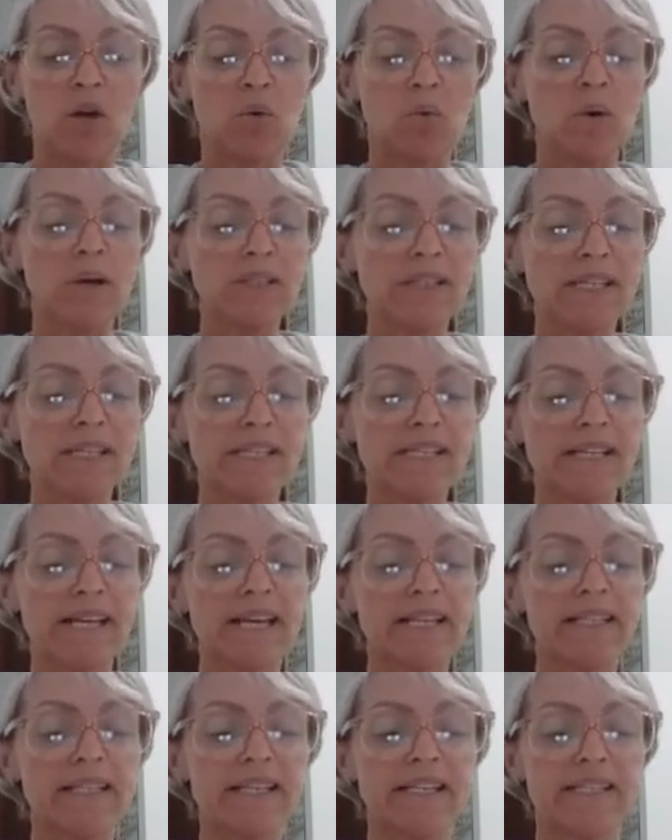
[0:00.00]
Quantas
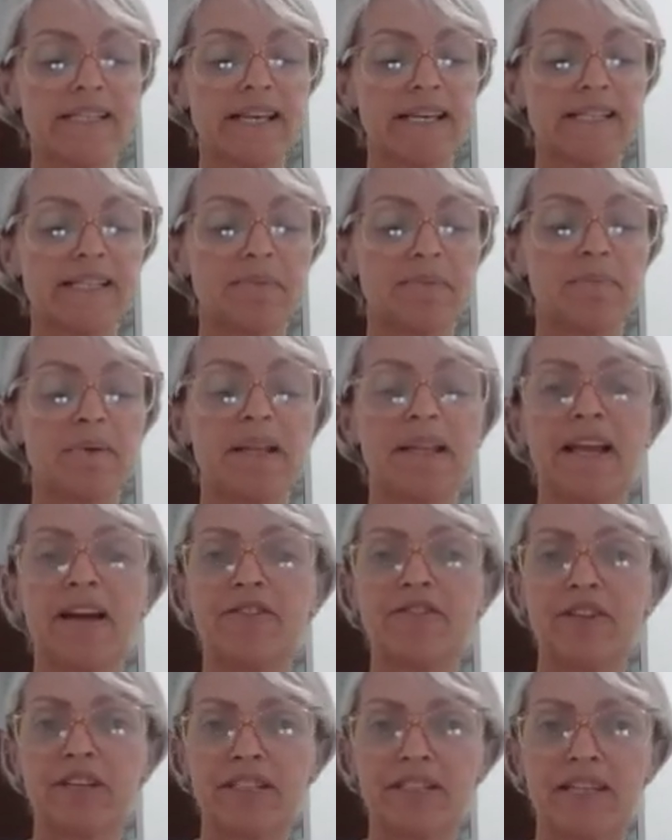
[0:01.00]
letras dessa
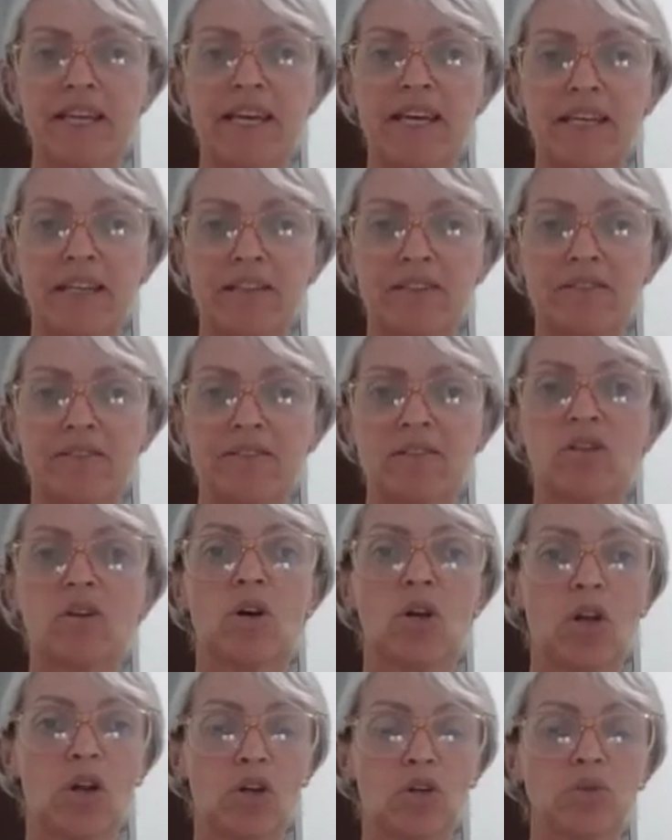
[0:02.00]
palavra tem?
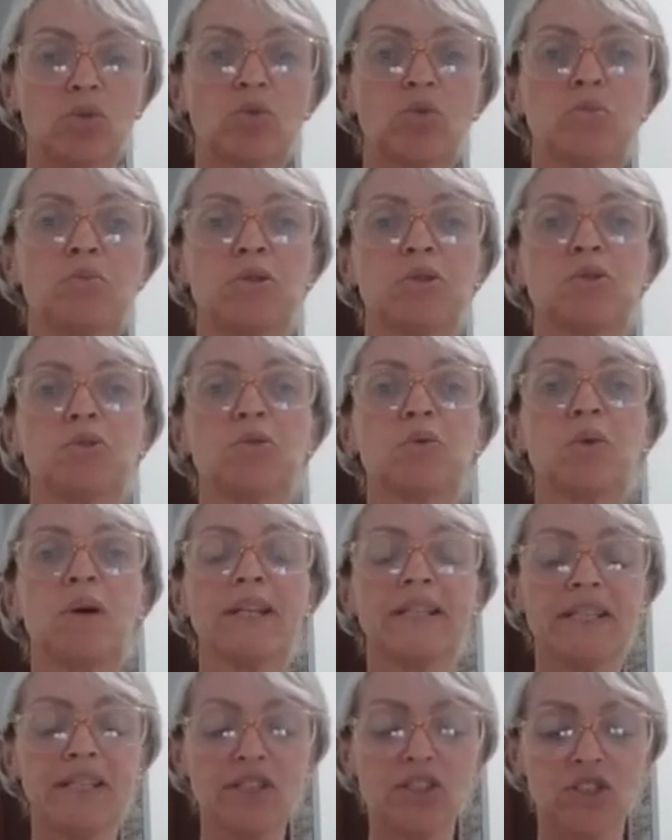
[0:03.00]
Coloque o número no
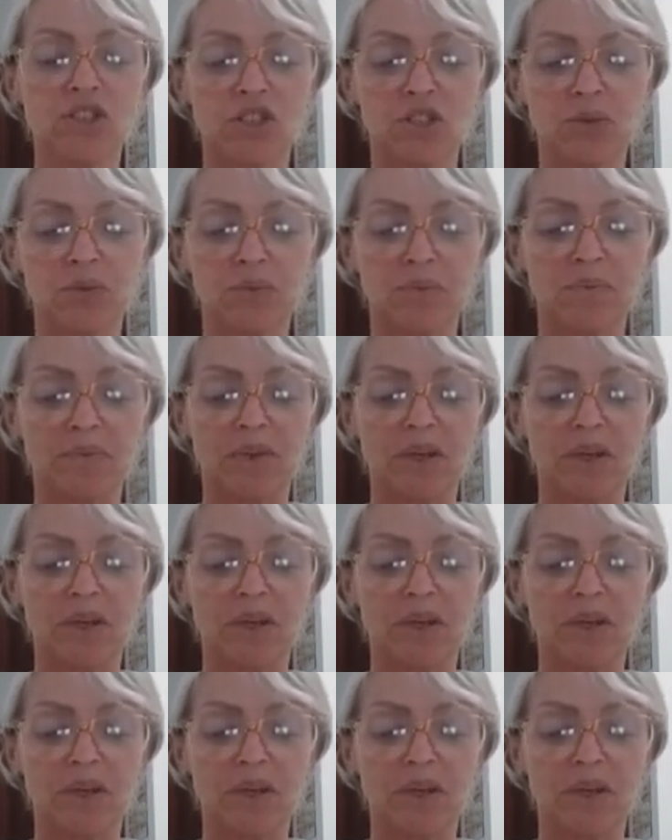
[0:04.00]
quadradinho.